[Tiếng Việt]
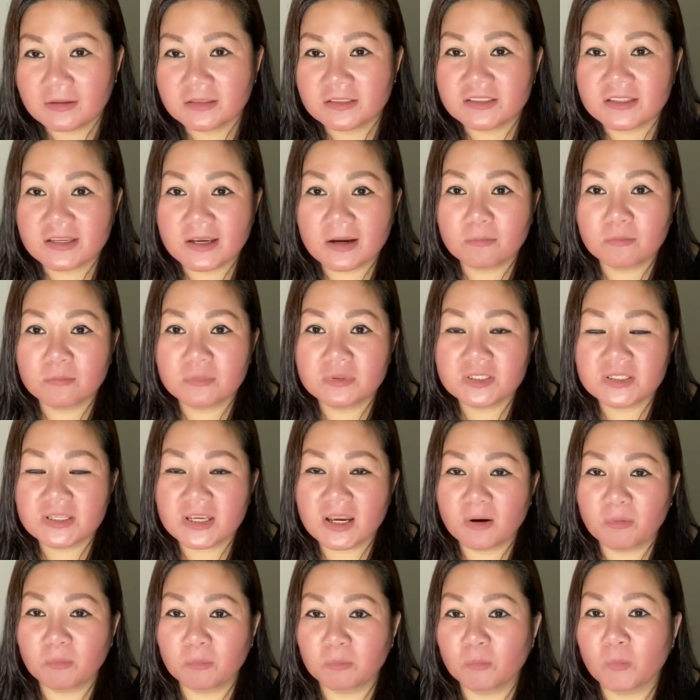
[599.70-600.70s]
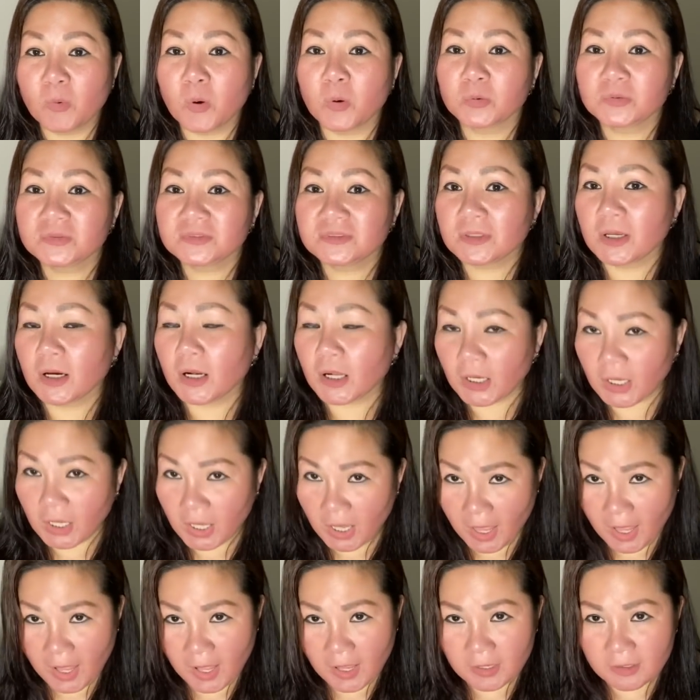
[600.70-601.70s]
trong vòng một tuần
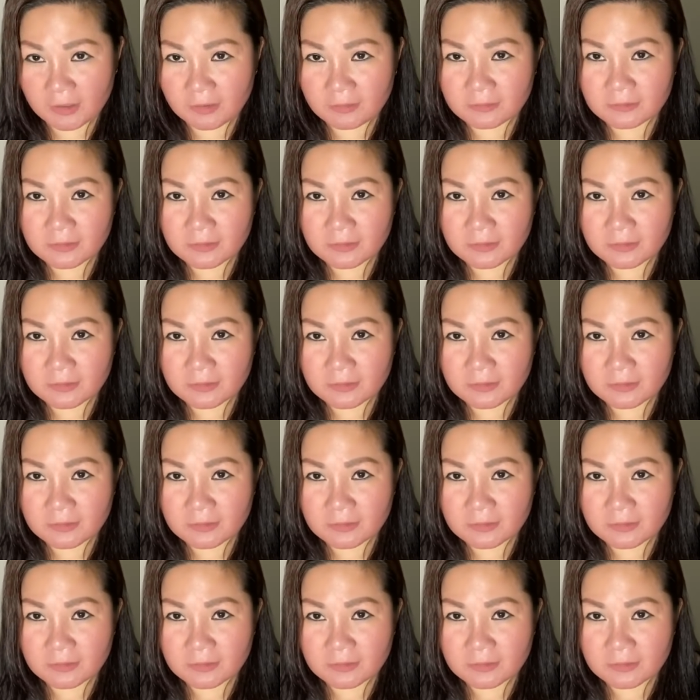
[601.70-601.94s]
lễ